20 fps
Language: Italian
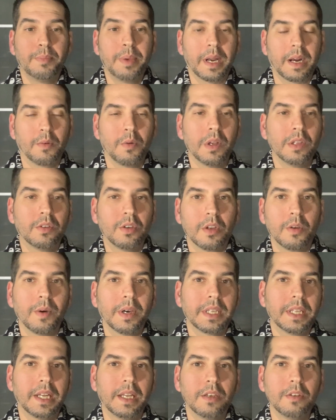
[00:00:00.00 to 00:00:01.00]
per quanto
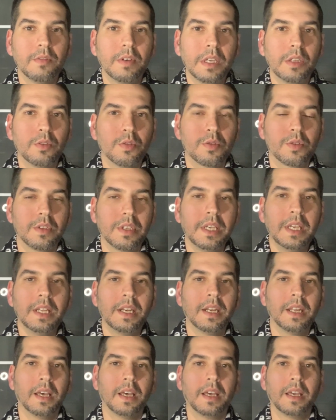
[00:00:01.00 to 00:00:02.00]
riguarda la Juventus
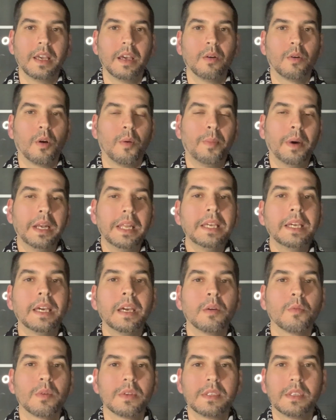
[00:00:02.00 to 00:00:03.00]
in Europa League
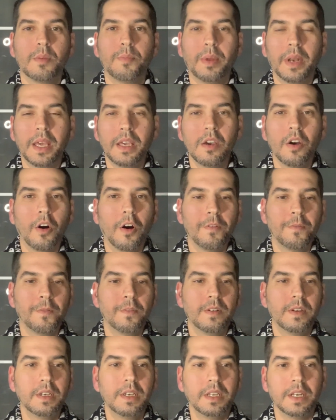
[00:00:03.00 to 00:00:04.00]
in questi playoff,
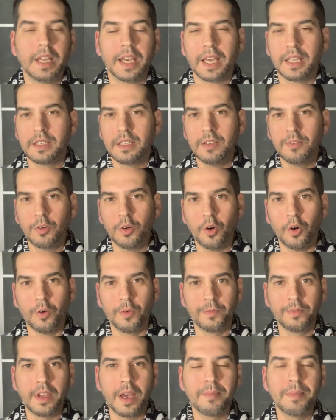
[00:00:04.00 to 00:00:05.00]
negativo
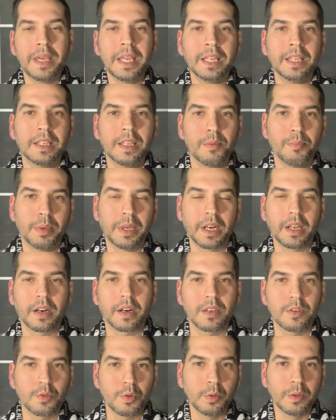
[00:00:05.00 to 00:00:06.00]
ovviamente per il
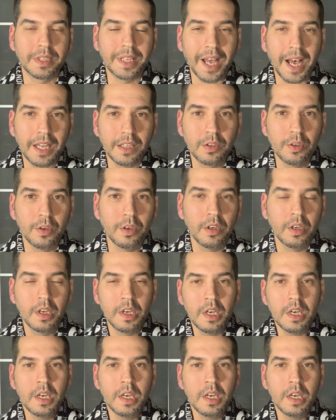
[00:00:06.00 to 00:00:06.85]
risultato,